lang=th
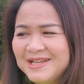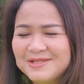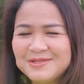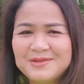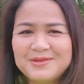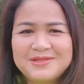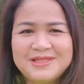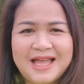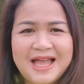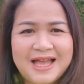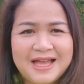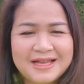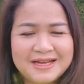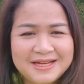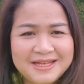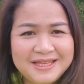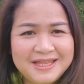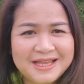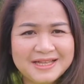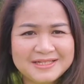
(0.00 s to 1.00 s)
ตุ๊กตาก็เล
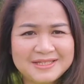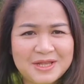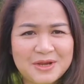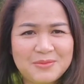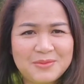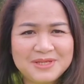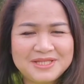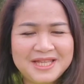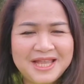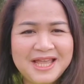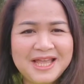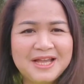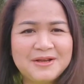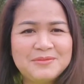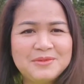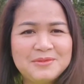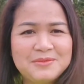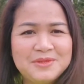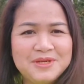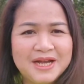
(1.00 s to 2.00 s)
ยอยากเสียวมาแชร์กับ
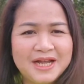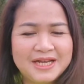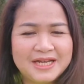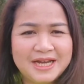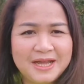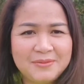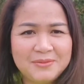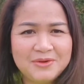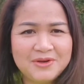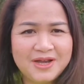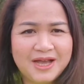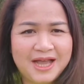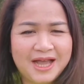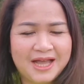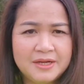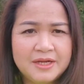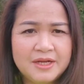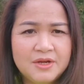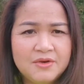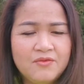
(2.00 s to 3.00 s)
เพื่อนๆนับเนาะค่ะ
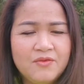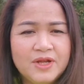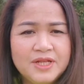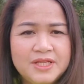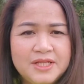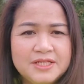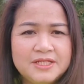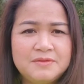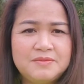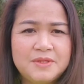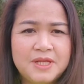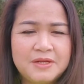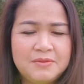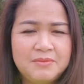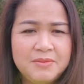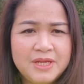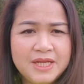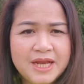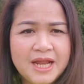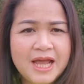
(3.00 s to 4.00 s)
วันที่
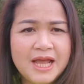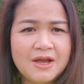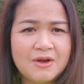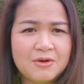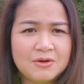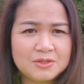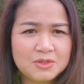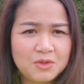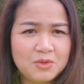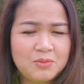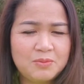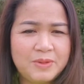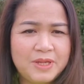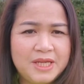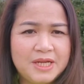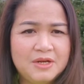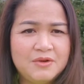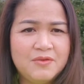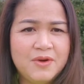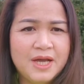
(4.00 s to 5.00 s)
17มีนาของทุกปี
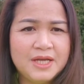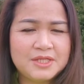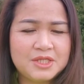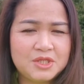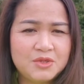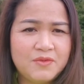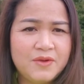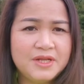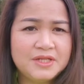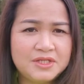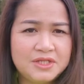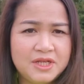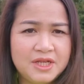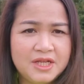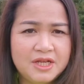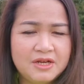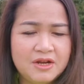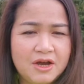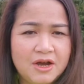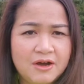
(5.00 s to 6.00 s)
หรือว่า
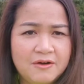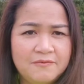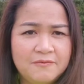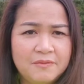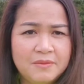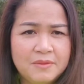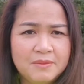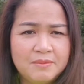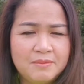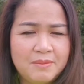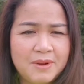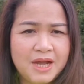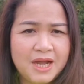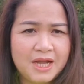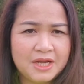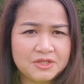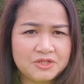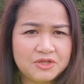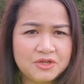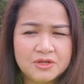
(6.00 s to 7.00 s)
17 of
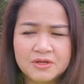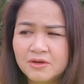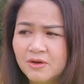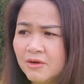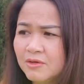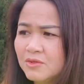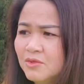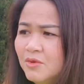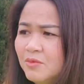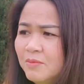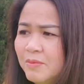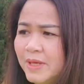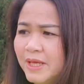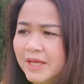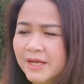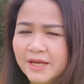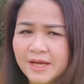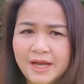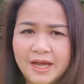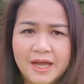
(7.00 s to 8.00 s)
March ของทุกปี
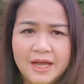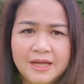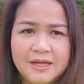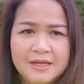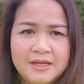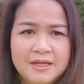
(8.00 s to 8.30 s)
นะคะ